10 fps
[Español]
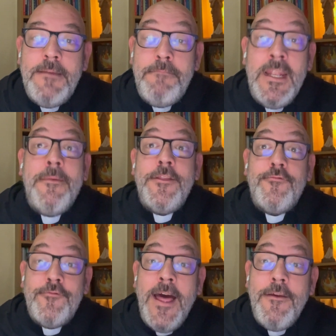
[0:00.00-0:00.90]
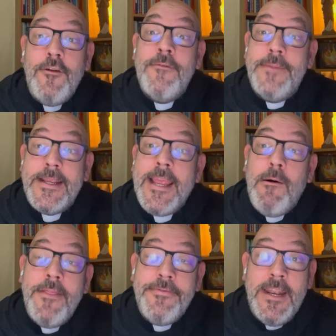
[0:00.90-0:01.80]
Bienaventurado el hombre que
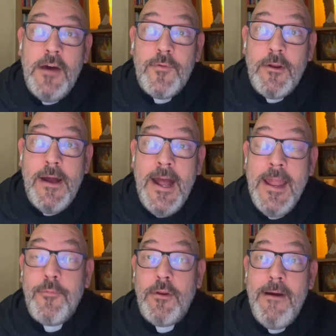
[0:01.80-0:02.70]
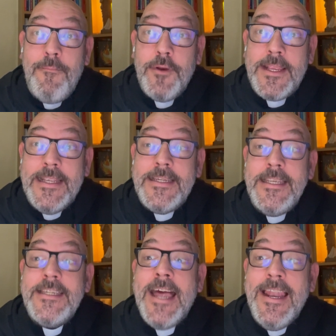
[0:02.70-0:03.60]
aguanta la prueba, a la prueba, porque si
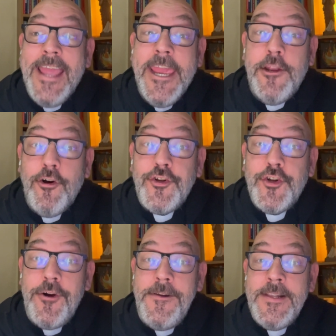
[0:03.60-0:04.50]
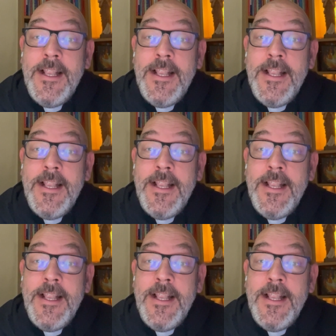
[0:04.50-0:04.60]
sale airoso,